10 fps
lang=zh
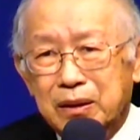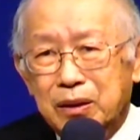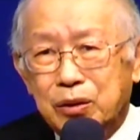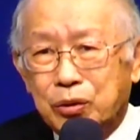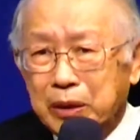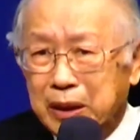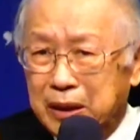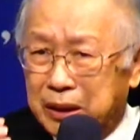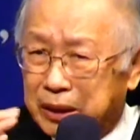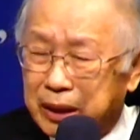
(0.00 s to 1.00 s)
所以
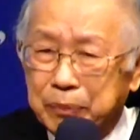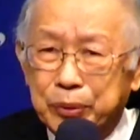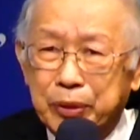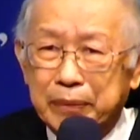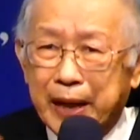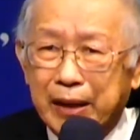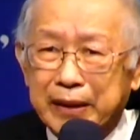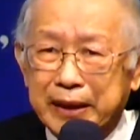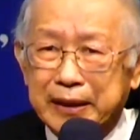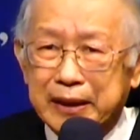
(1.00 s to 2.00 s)
神不会把要
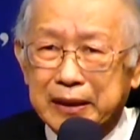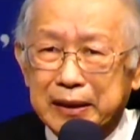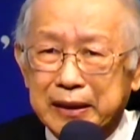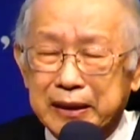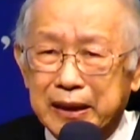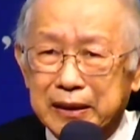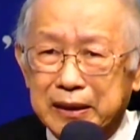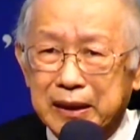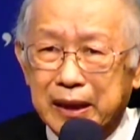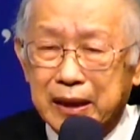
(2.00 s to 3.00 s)
来的
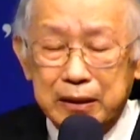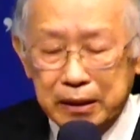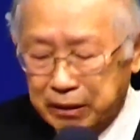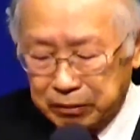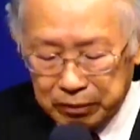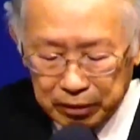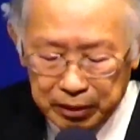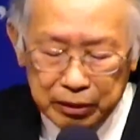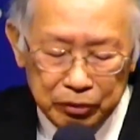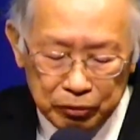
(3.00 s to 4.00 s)
的那个，这是这只
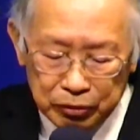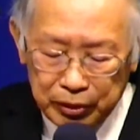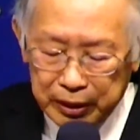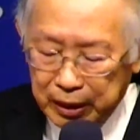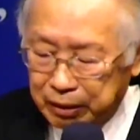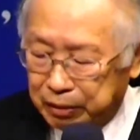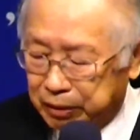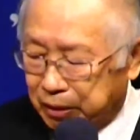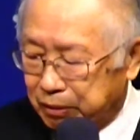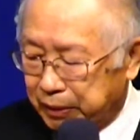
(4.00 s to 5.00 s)
是我对他的
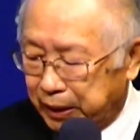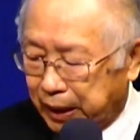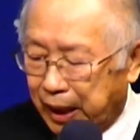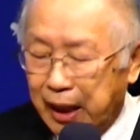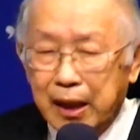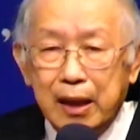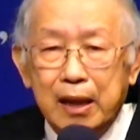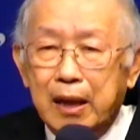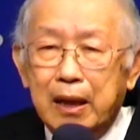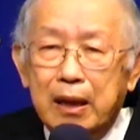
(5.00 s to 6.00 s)
的回答。
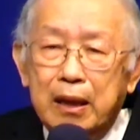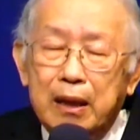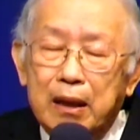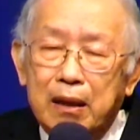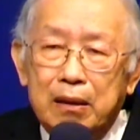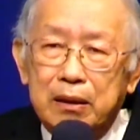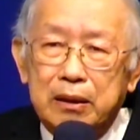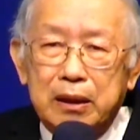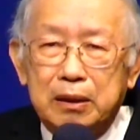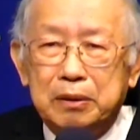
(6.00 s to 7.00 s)
啊，
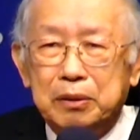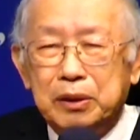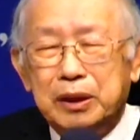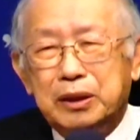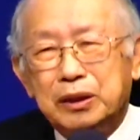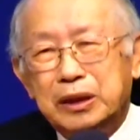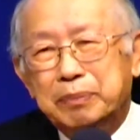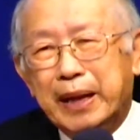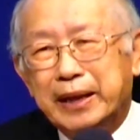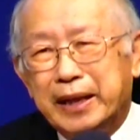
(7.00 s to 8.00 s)
这个已经几
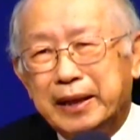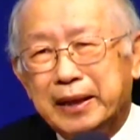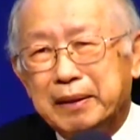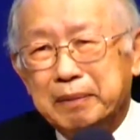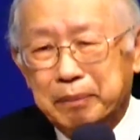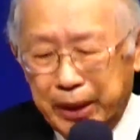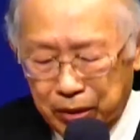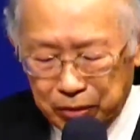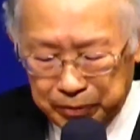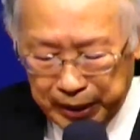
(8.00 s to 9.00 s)
百年了，没
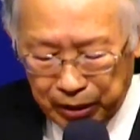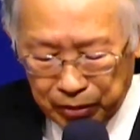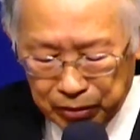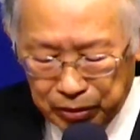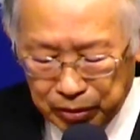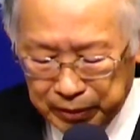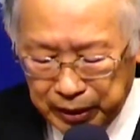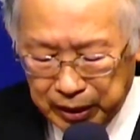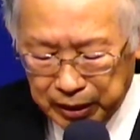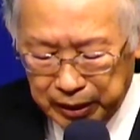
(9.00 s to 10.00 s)
有没有什么
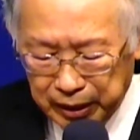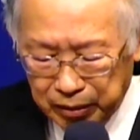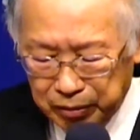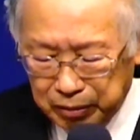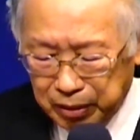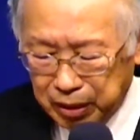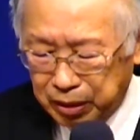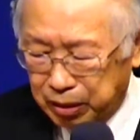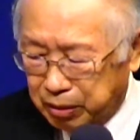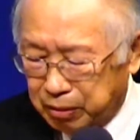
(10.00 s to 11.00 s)
一个定论。可
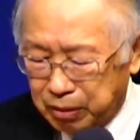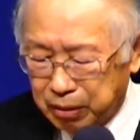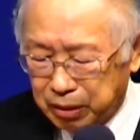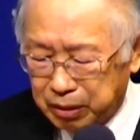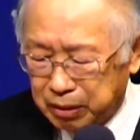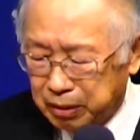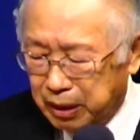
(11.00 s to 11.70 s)
是可是